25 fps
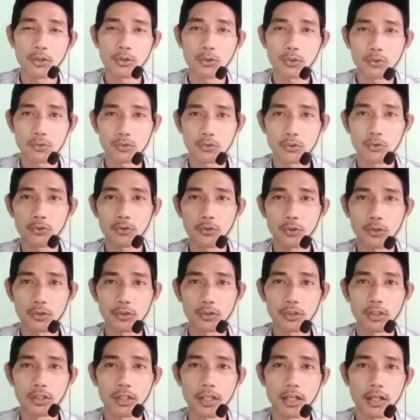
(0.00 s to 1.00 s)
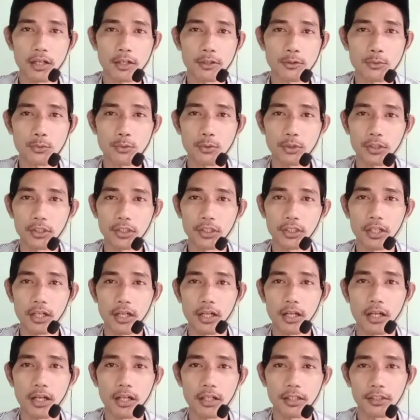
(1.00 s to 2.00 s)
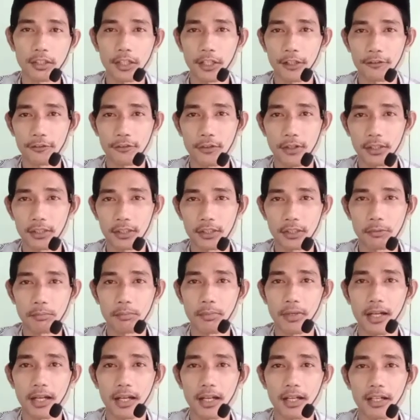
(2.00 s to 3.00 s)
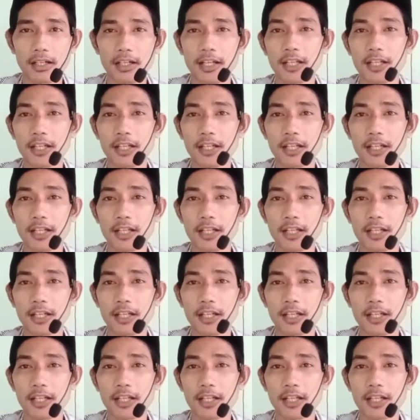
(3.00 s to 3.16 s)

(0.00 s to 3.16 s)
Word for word: khususon ila ruhiha neng Fatimah.